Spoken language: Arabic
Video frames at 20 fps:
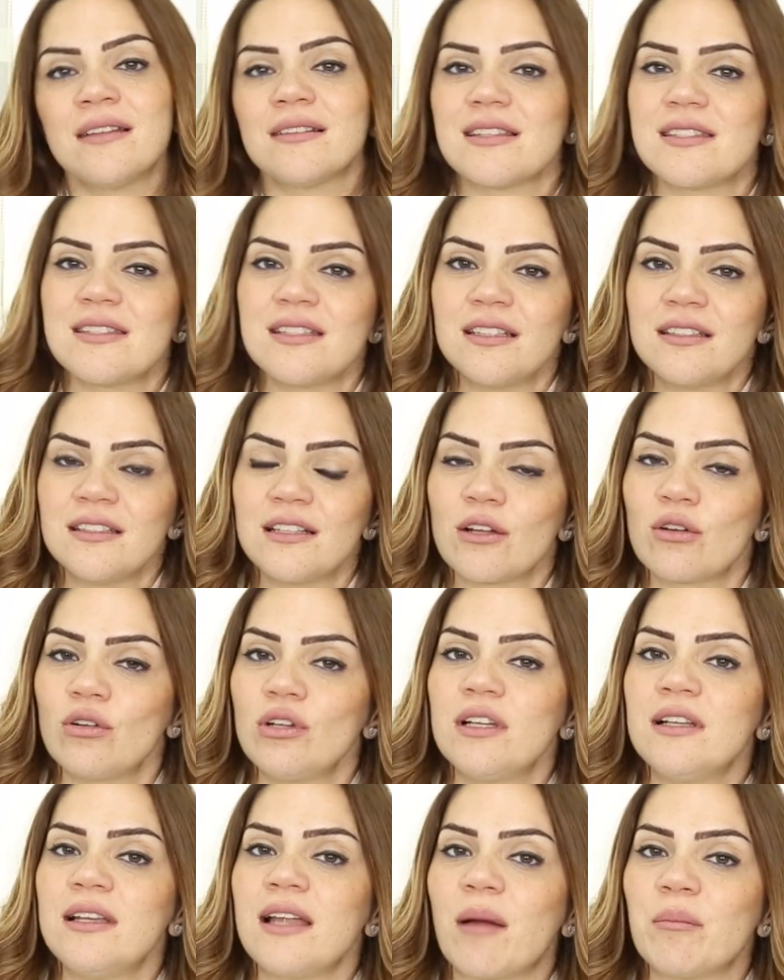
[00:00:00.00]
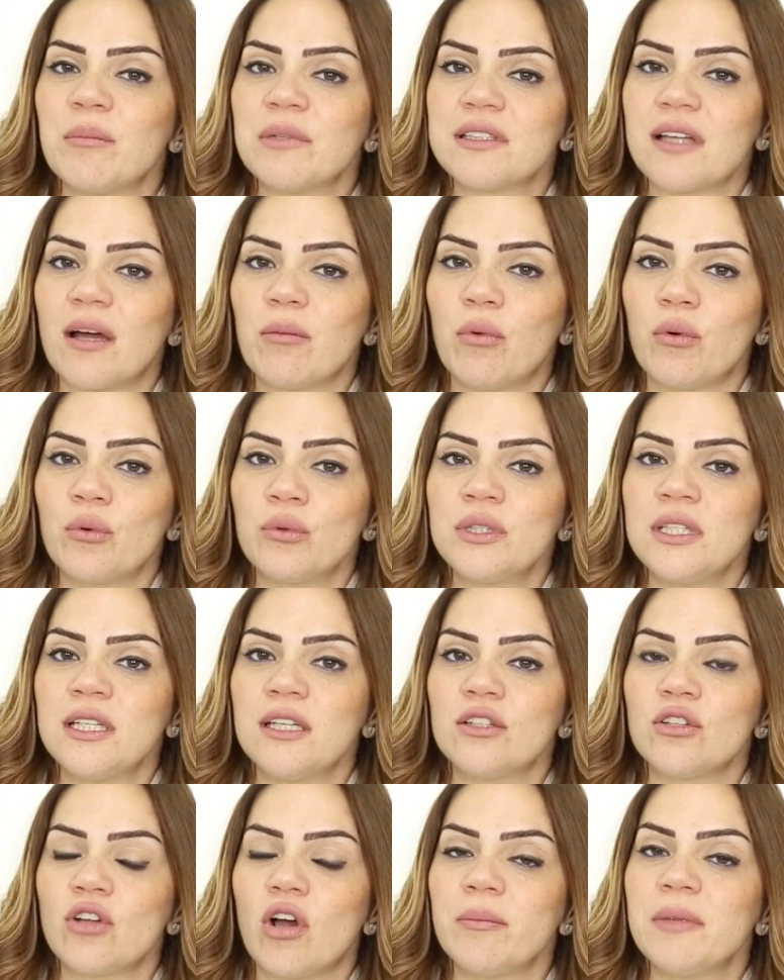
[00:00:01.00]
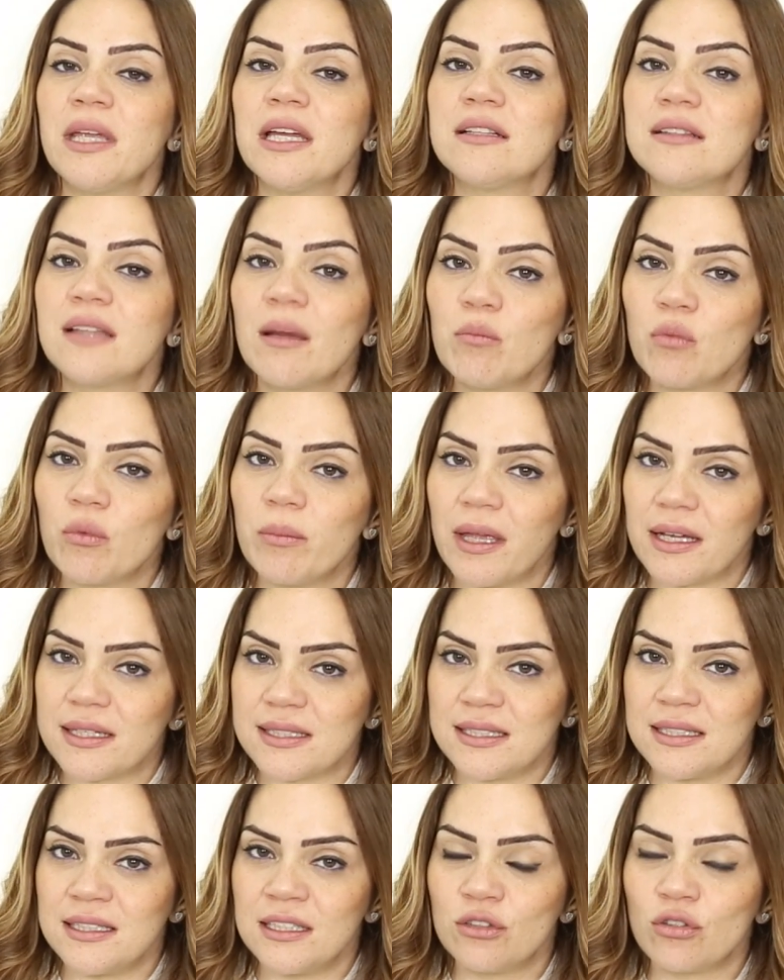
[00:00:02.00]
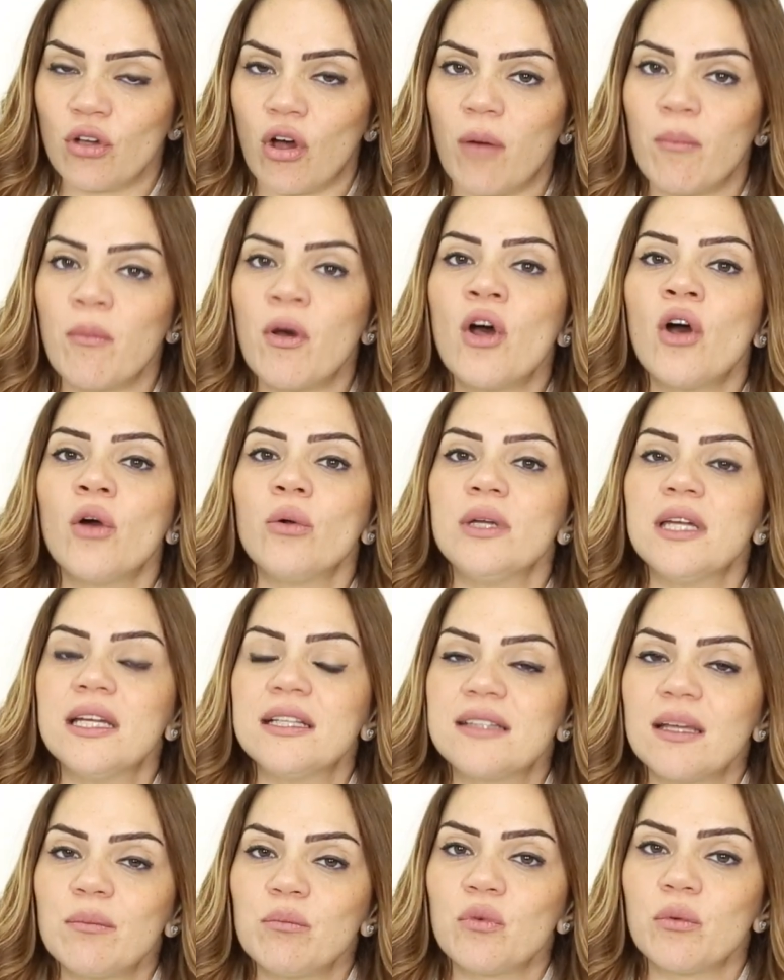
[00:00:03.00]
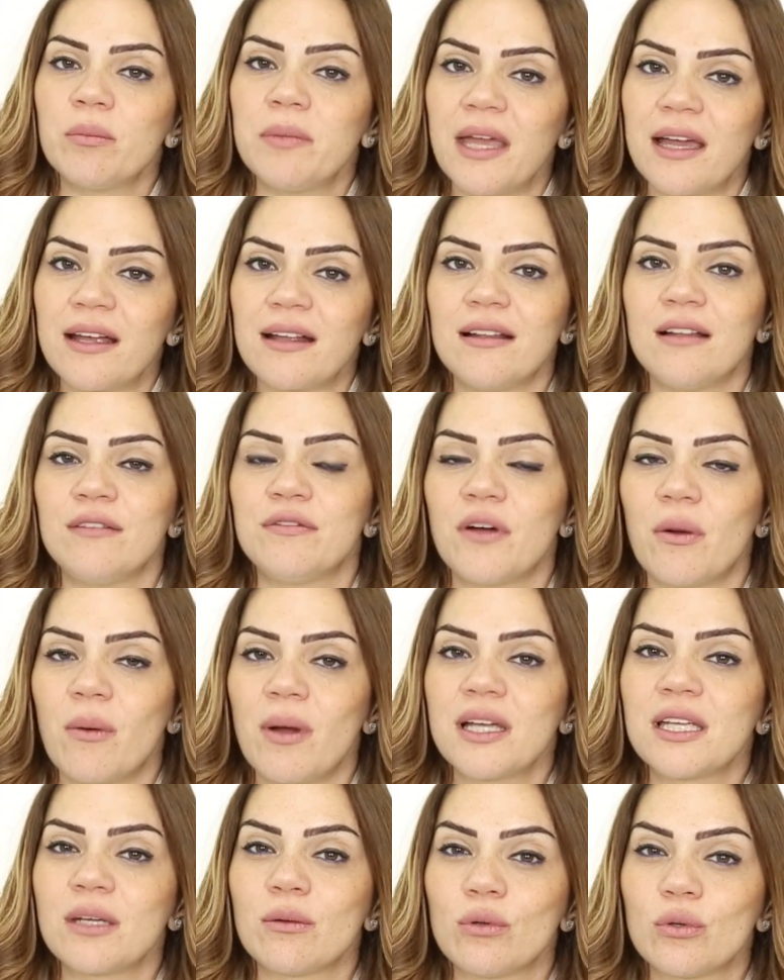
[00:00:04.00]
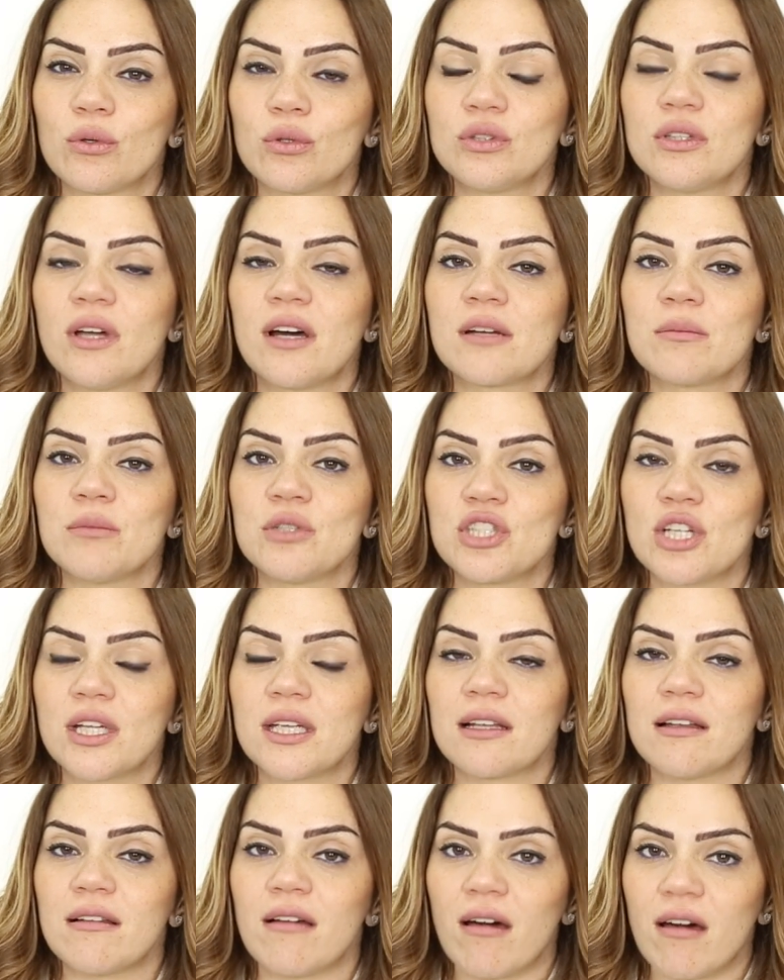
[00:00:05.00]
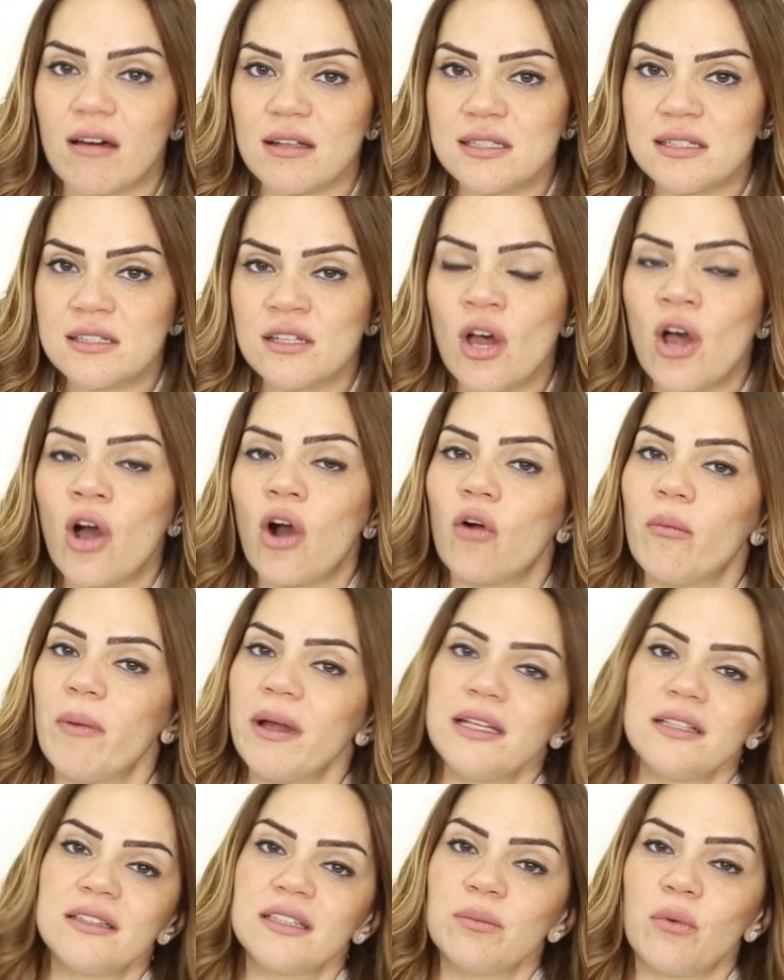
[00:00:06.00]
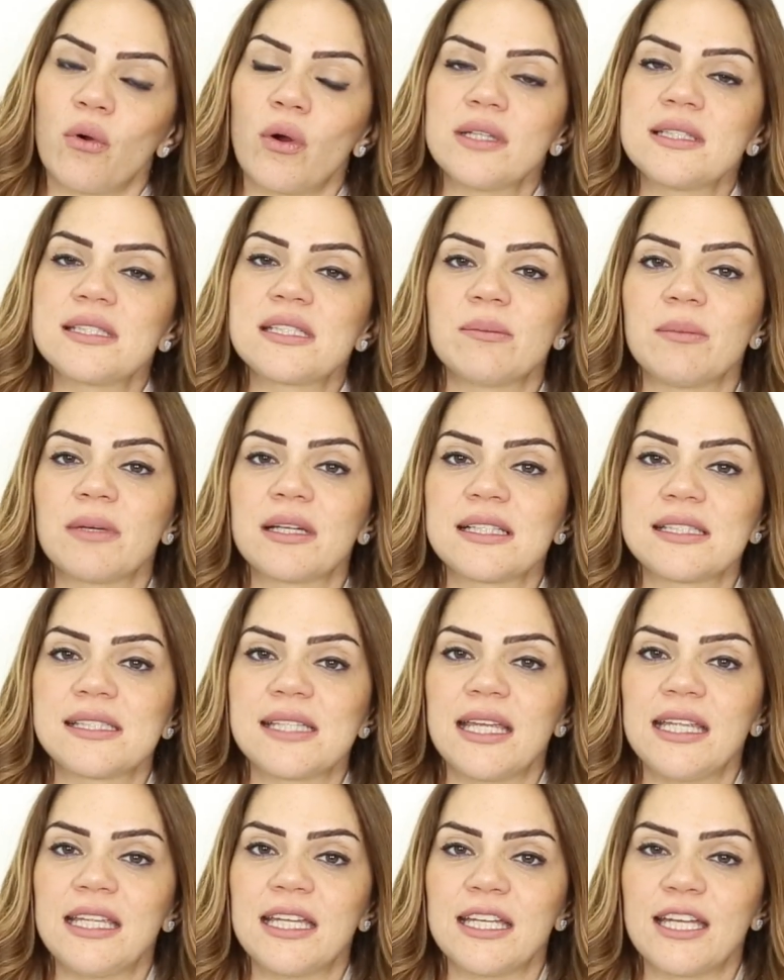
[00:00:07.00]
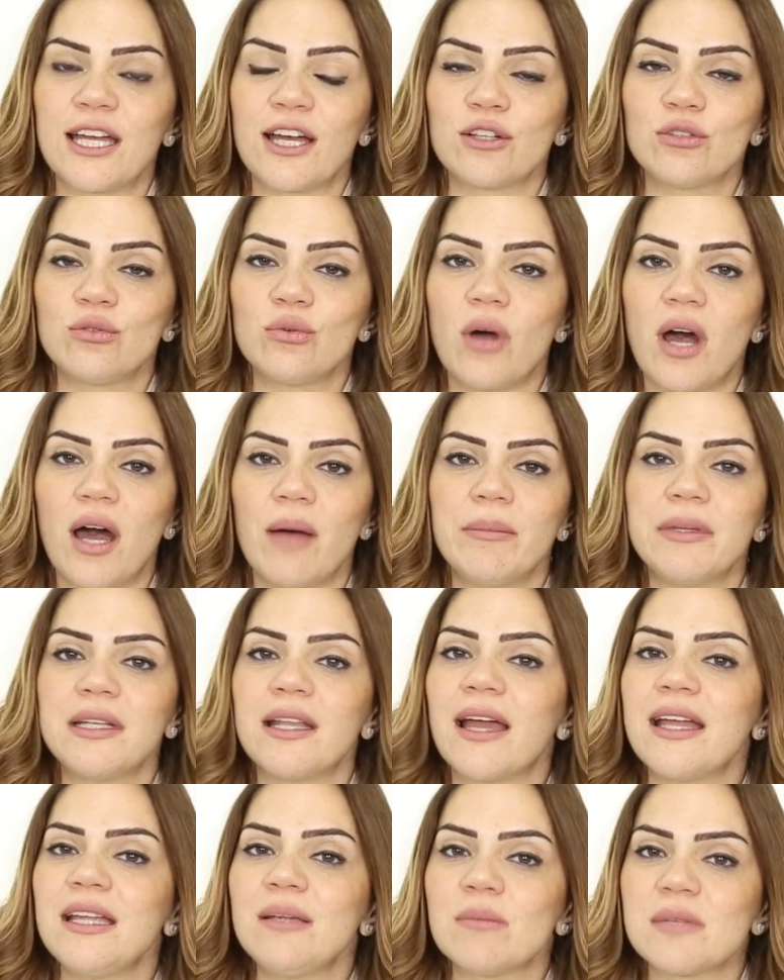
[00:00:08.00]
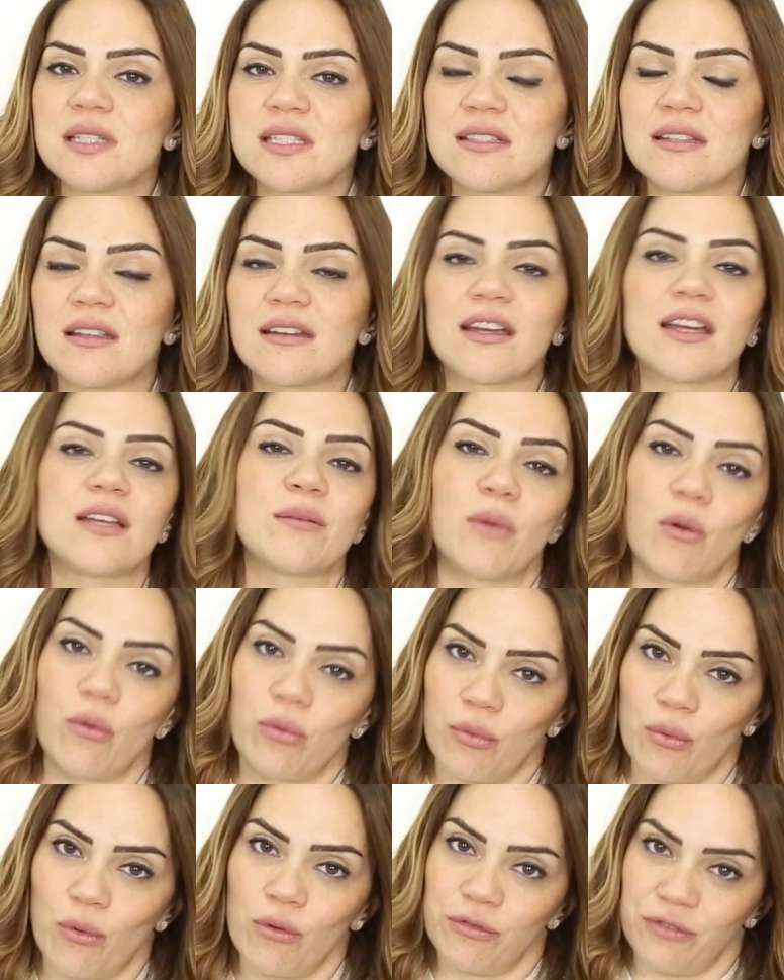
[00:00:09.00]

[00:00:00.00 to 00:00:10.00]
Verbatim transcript: نصيحتي لكل اللي عم بيتابعوني انهم يهتموا باغذيتهم ويهتموا باكل الفواكه والخضار بشكل اخص وما يتبعوا انظمه غذائيه ياخذوها من اي مصدر غير موثوق